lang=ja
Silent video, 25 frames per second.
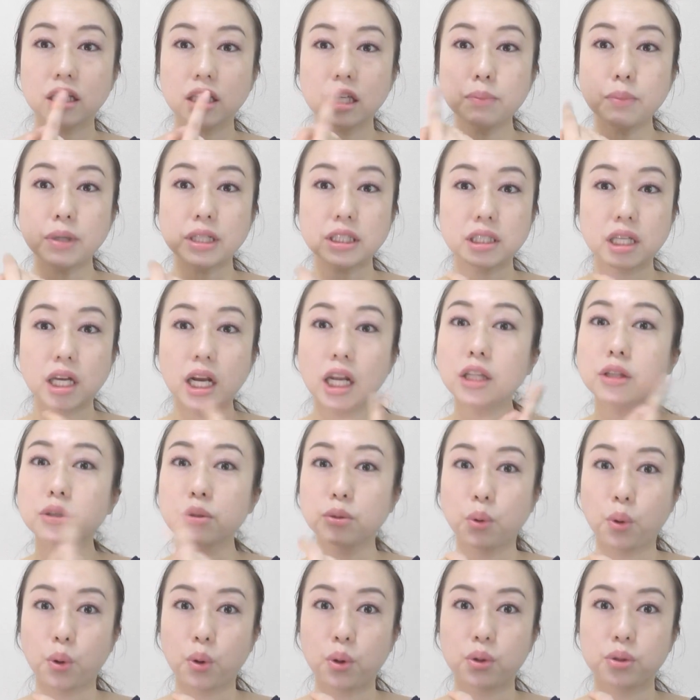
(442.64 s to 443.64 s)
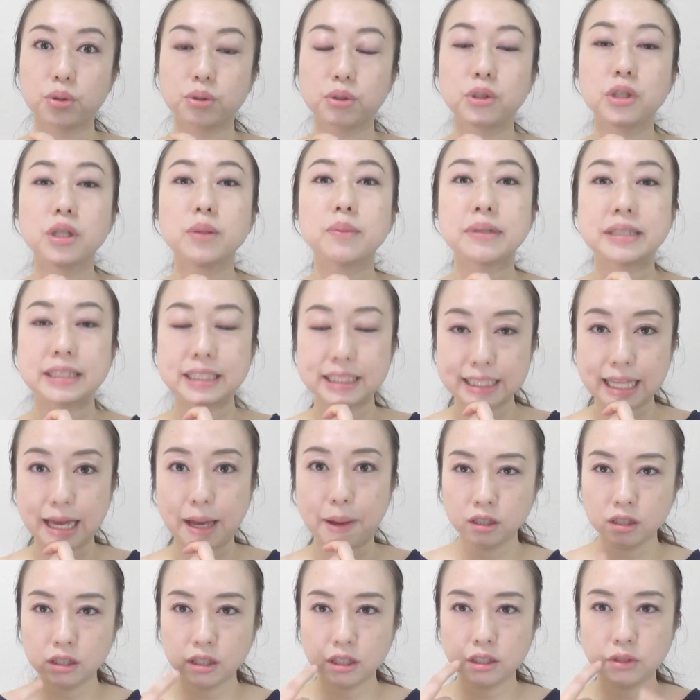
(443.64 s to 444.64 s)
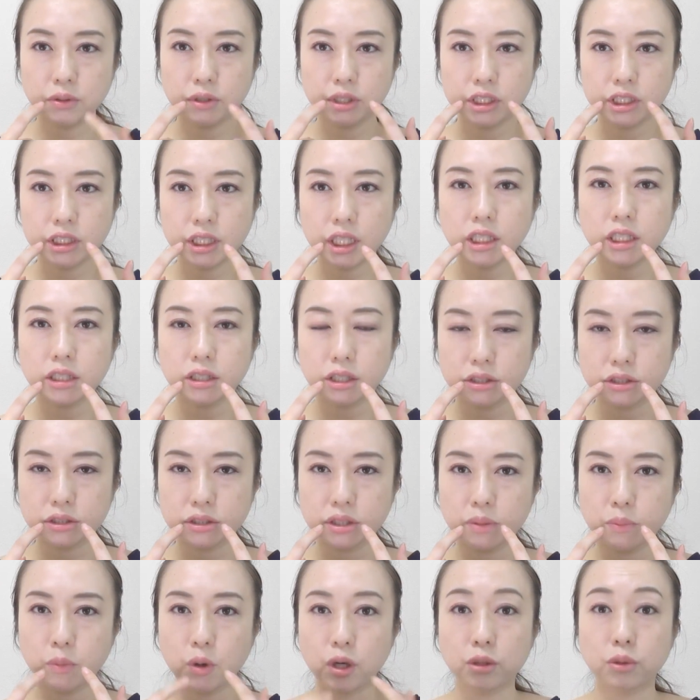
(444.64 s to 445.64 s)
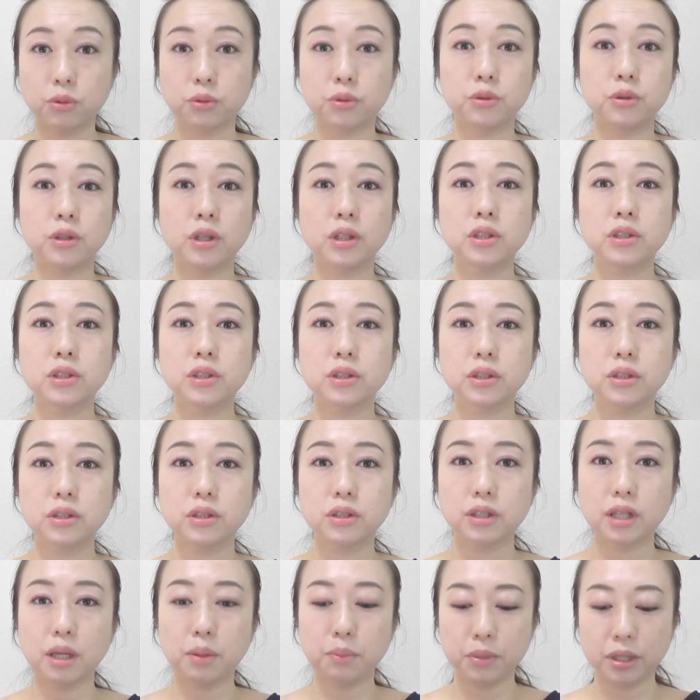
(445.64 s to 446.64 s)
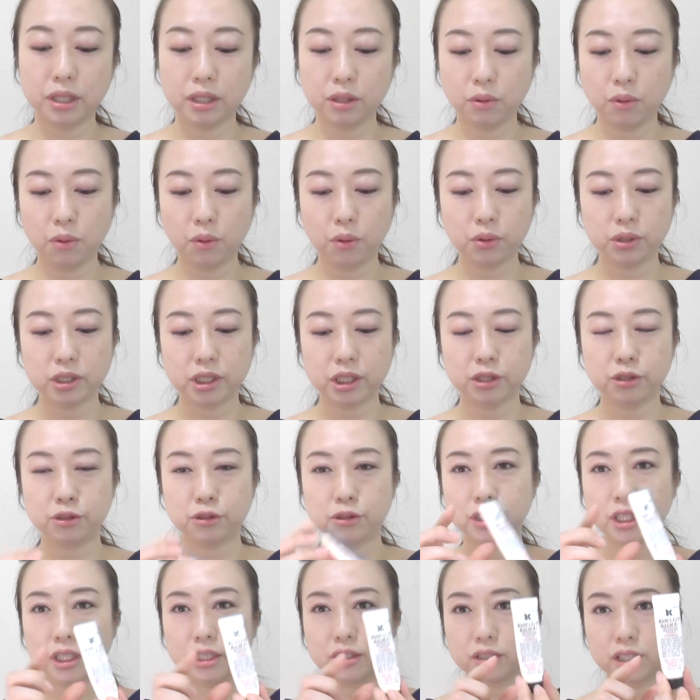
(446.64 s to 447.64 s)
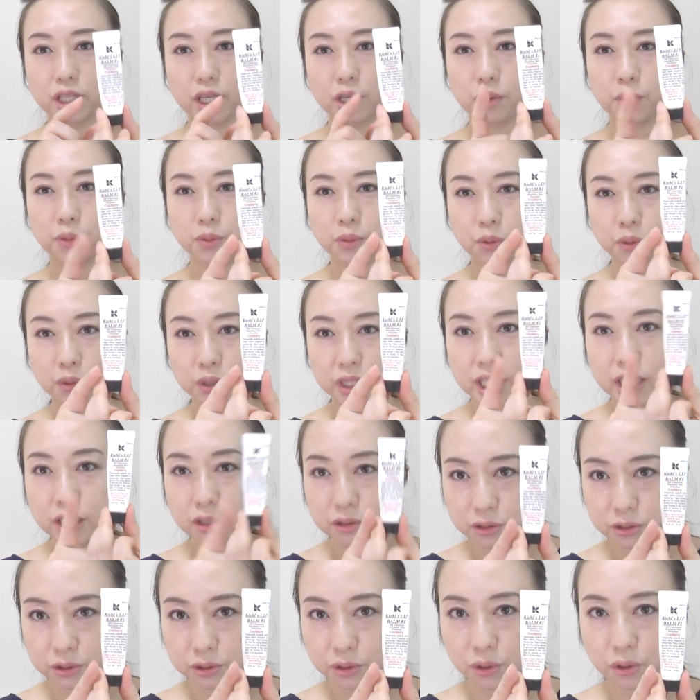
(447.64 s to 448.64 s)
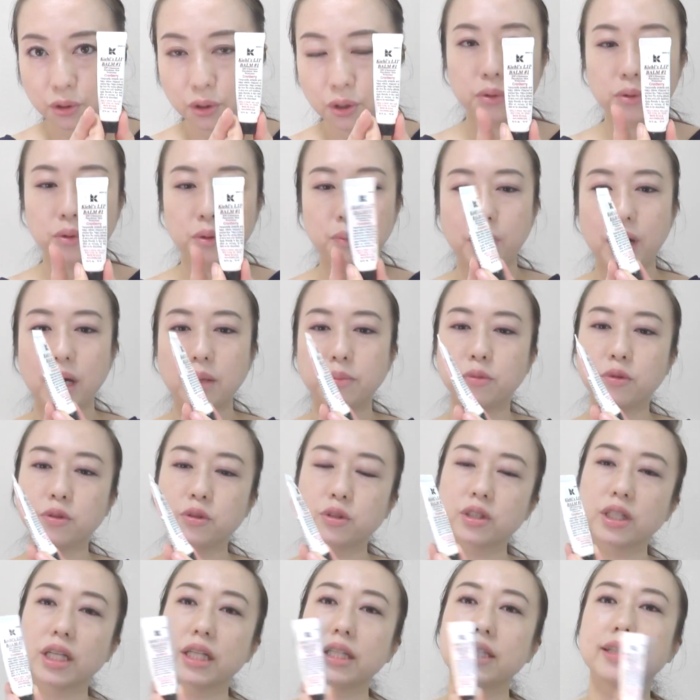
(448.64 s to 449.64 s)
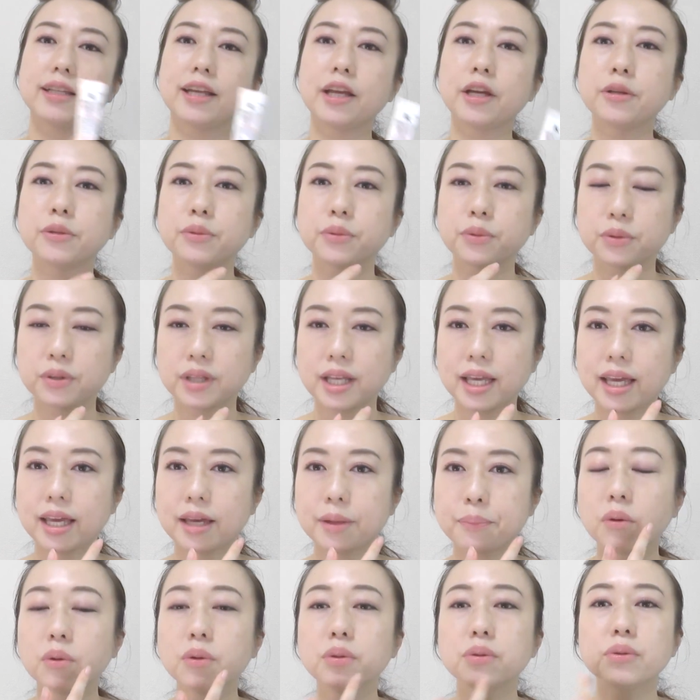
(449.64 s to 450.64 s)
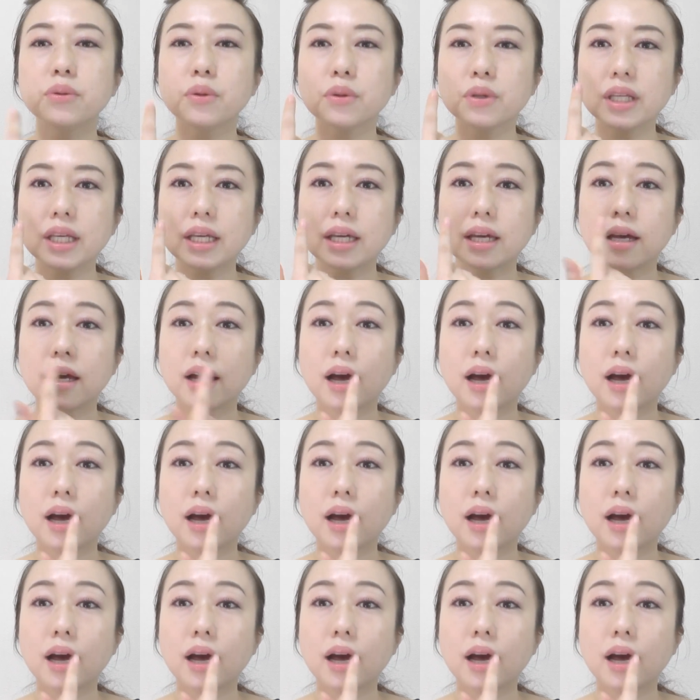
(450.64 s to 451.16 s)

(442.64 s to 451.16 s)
今さらっと塗りました私は下にですねもうあのグラス並みの保湿ですねこのキルツのこのバームを使っているので本当に